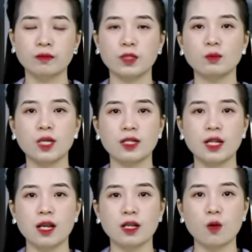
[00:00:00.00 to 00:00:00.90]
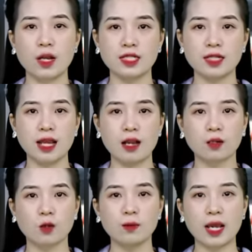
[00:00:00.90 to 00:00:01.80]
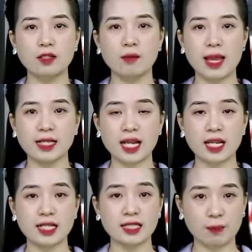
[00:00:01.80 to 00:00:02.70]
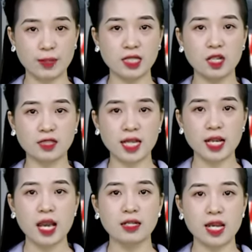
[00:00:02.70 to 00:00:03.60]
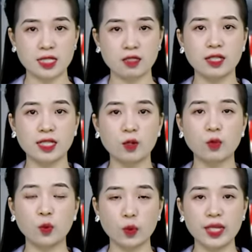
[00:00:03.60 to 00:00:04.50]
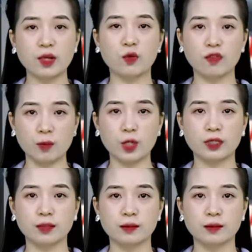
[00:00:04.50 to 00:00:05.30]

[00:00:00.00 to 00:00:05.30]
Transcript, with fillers: Đồng thời, cơ quan chức năng cũng đã đưa bé trai đi giám định thương tích để xử lý theo đúng quy định của pháp luật.